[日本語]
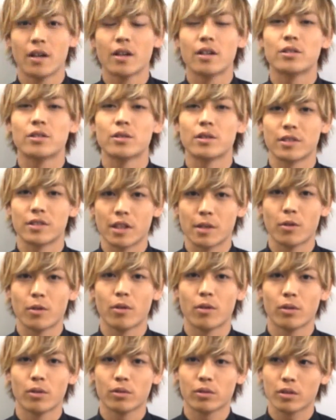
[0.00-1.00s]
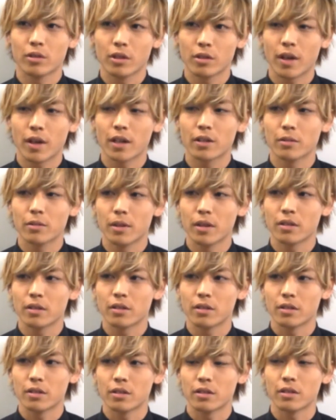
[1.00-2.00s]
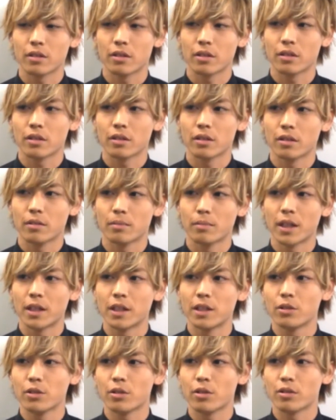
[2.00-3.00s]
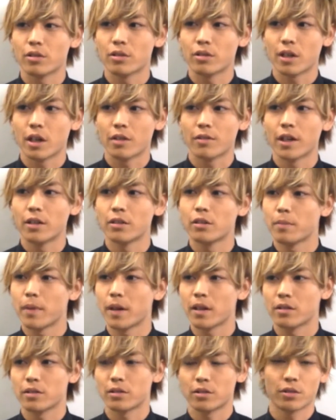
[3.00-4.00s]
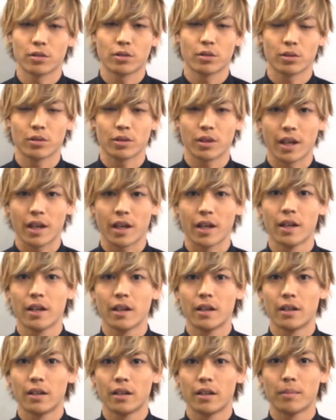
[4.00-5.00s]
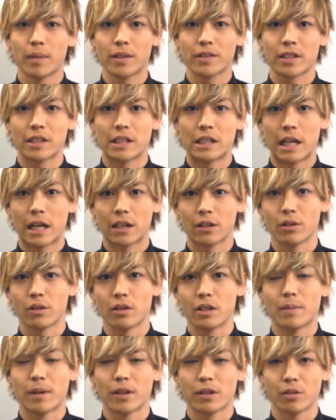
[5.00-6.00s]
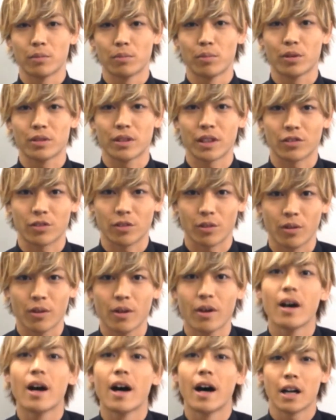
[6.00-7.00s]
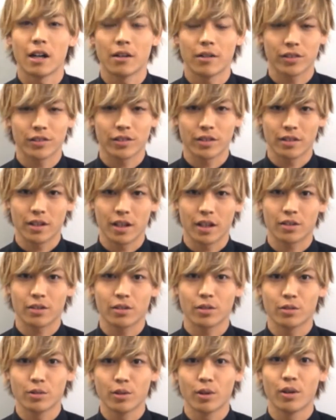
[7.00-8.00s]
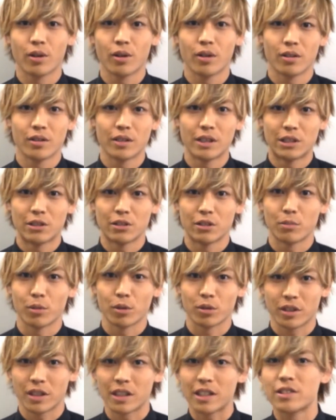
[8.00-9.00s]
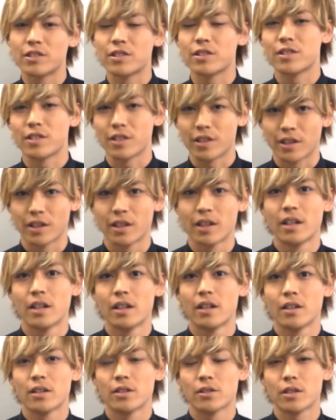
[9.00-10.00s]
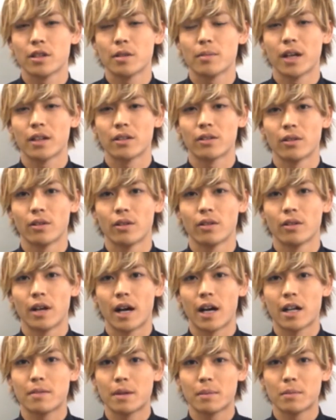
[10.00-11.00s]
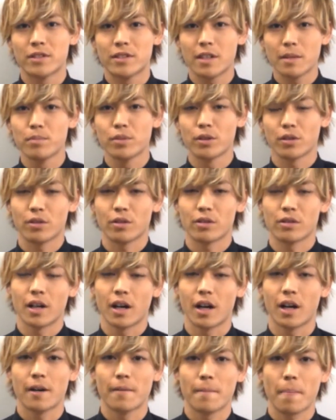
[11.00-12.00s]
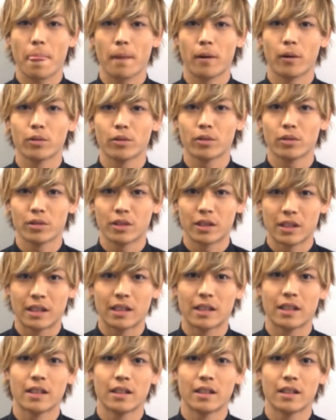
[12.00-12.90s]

そうですねもう本当にファイトバック、まあ、リード曲が「ファイトバック」ということでまさにあの今の僕たちを表している楽曲をリードに持ってきつつそれでもあのアルバム全部の曲が本当に